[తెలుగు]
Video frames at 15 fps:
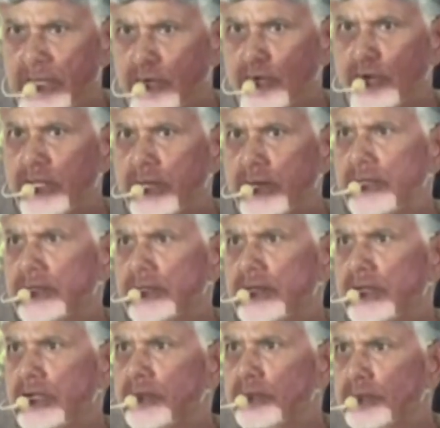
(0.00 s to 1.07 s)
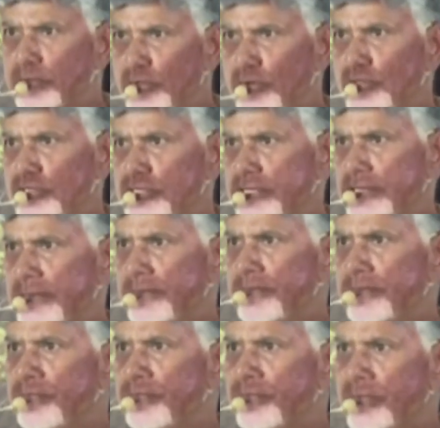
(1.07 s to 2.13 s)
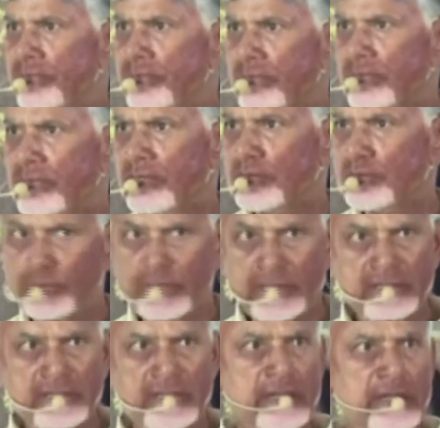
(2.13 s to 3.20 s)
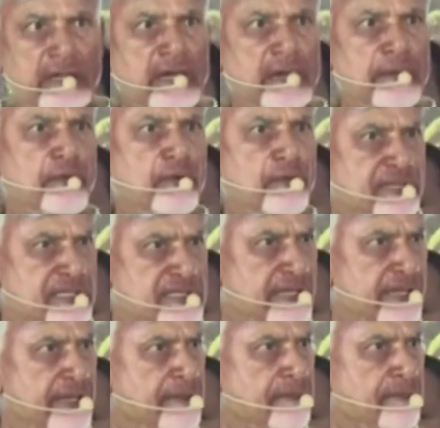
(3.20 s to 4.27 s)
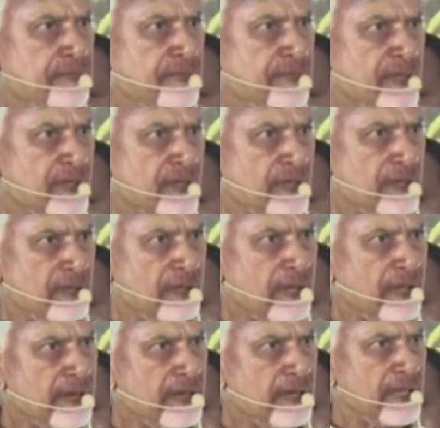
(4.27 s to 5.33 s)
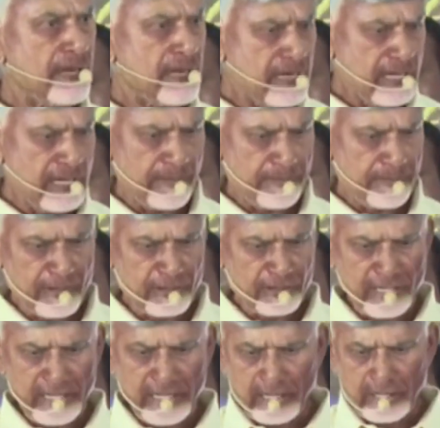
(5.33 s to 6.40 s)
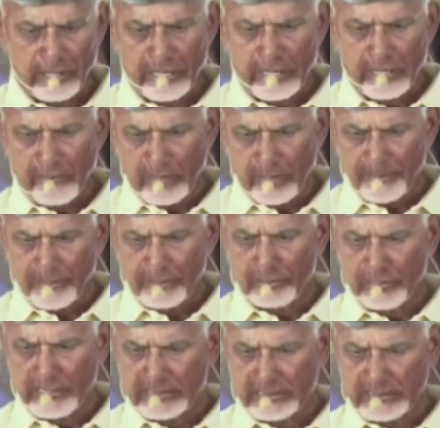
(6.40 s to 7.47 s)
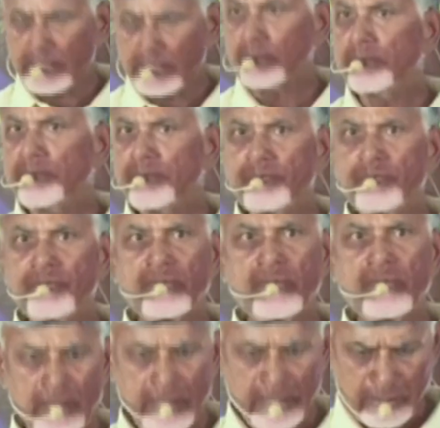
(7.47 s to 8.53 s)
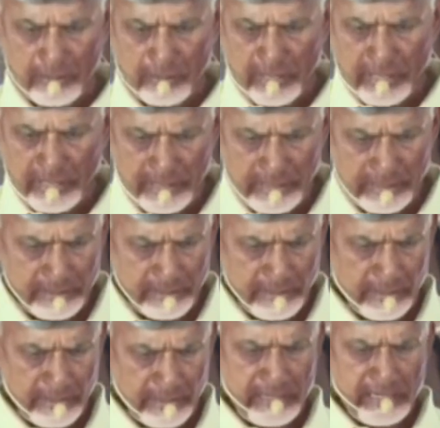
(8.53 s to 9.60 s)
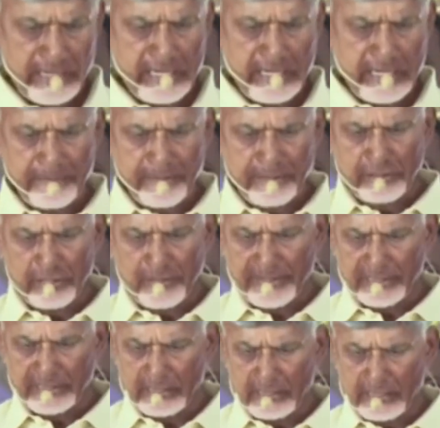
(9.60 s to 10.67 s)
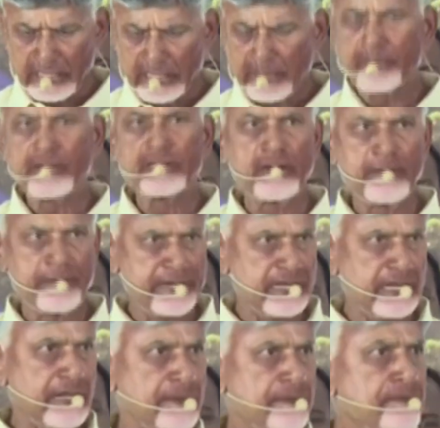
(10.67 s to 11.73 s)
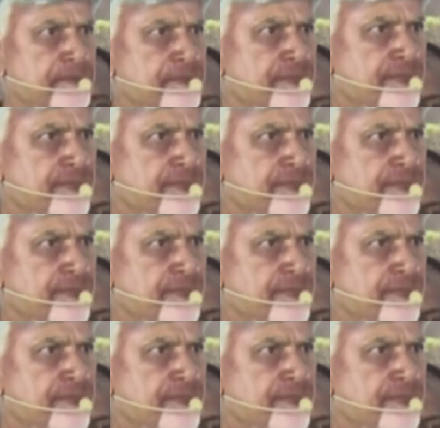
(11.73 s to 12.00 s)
ఎక్కువండే రైతాంగం ముందుకొచ్చి స్వచ్ఛందంగా భూమిస్తే దానికి ఎన్ని అపవాదులు వేయాలని అపవాదులు వేశారు ఇక్కడుండే రైతాంగాన్ని ఎన్ని ఇబ్బందులు పెట్టాలని ఇబ్బందులు పెట్టారు